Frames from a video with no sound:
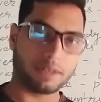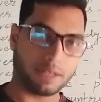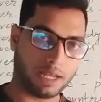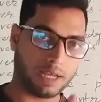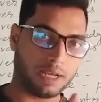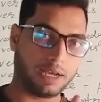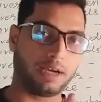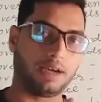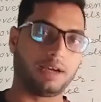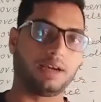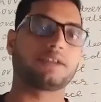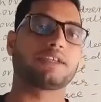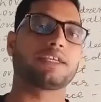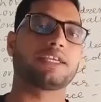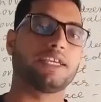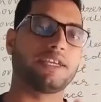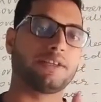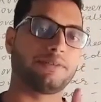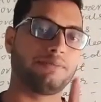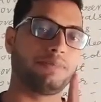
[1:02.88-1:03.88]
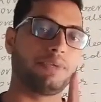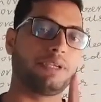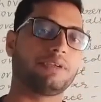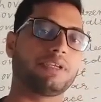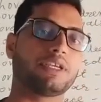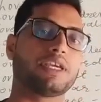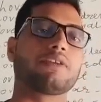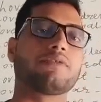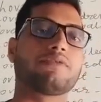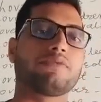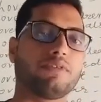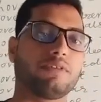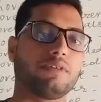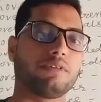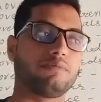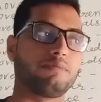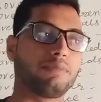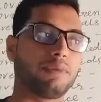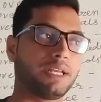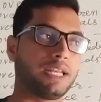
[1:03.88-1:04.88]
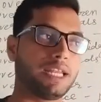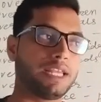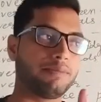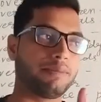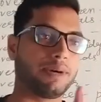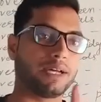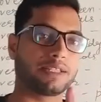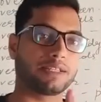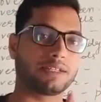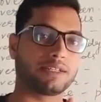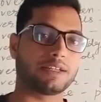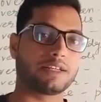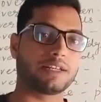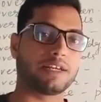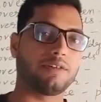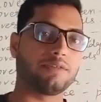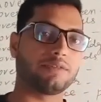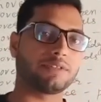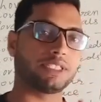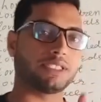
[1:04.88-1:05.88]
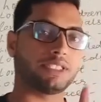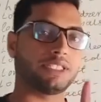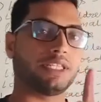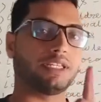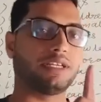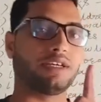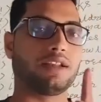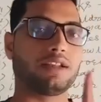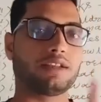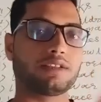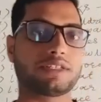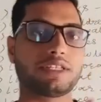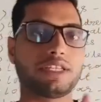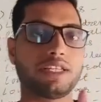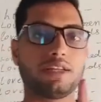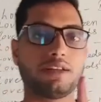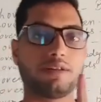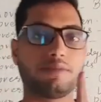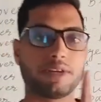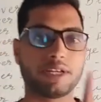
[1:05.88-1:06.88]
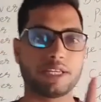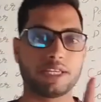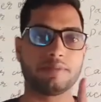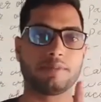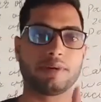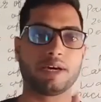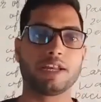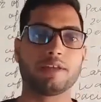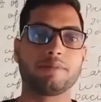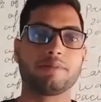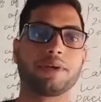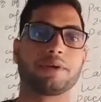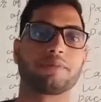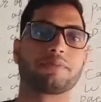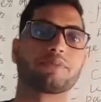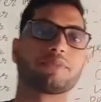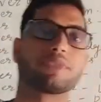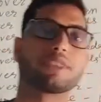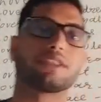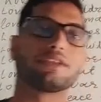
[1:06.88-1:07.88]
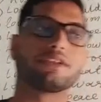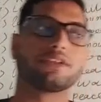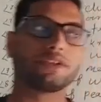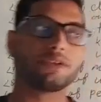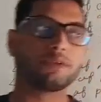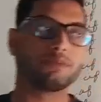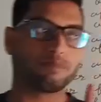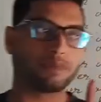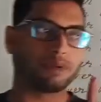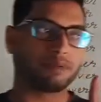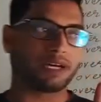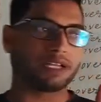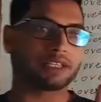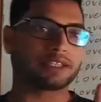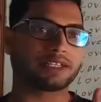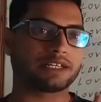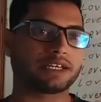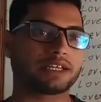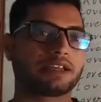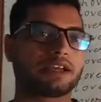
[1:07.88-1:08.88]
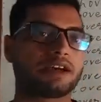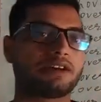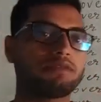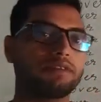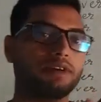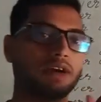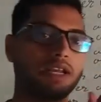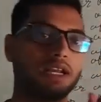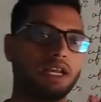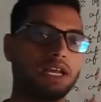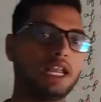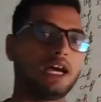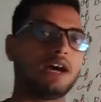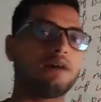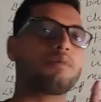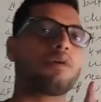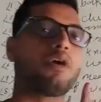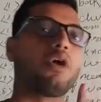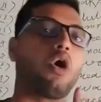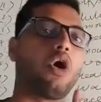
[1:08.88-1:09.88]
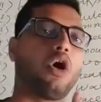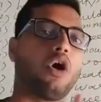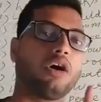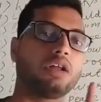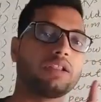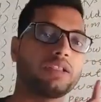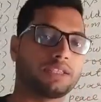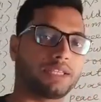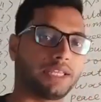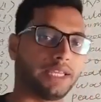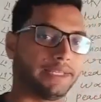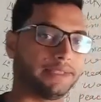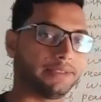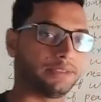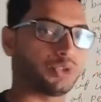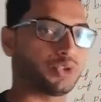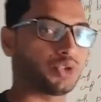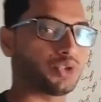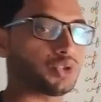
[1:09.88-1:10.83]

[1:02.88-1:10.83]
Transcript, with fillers: हाँ केयर बी केयरफुल मैं नहीं बात कर रहा हूँ किसी गर्ल के लवर के बारे में मैं बात कर रहा हूँ लव ऑल थिंग्स